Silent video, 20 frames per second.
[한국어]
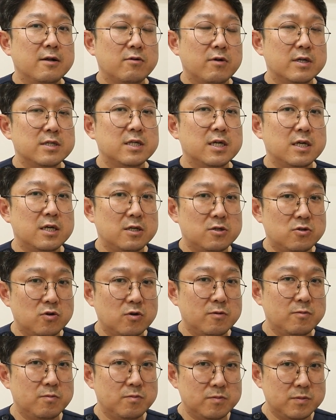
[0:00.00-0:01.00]
굉장히
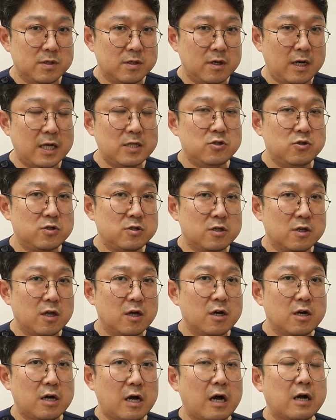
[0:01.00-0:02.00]
좀 하추
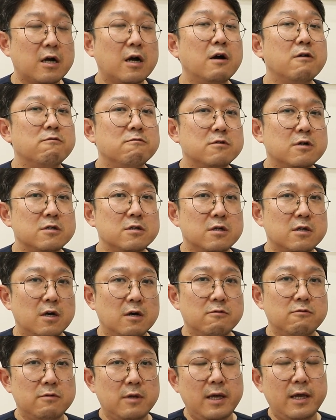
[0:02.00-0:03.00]
신경과 가까운
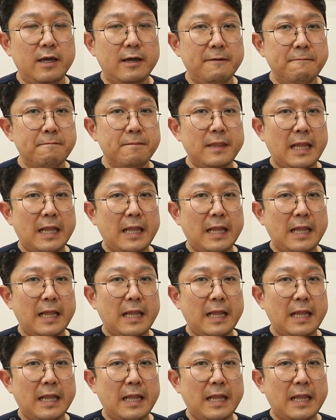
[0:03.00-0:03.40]
경우에